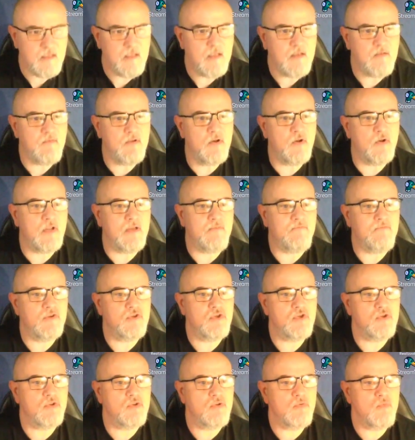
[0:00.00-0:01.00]
ve lo riavvicino
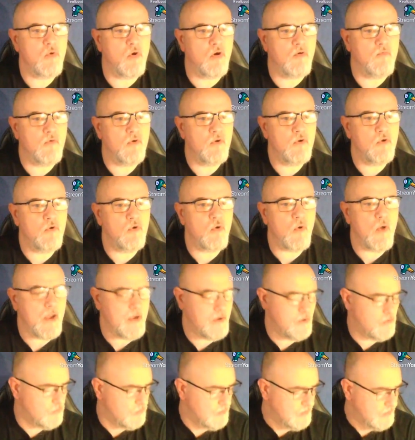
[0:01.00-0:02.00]
di nuovo, loro hanno